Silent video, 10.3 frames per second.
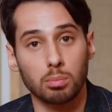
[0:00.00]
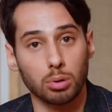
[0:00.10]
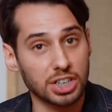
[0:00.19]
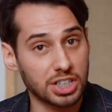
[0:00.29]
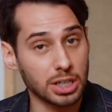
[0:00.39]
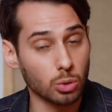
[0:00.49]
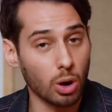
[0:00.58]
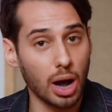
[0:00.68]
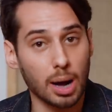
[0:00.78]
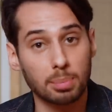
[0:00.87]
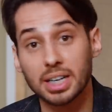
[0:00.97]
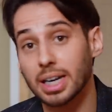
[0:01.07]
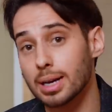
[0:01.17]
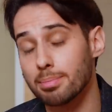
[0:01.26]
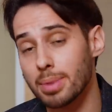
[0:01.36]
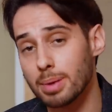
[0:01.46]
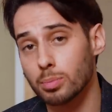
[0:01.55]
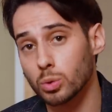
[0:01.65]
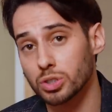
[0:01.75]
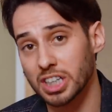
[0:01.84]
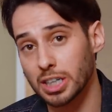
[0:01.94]
Pour les jeans noirs, appliquez les mêmes
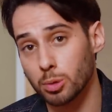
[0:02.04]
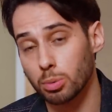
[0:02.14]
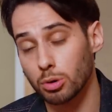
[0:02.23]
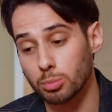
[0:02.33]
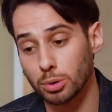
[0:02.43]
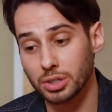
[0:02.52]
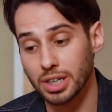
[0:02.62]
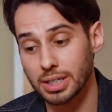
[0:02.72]
conseils que pour le brut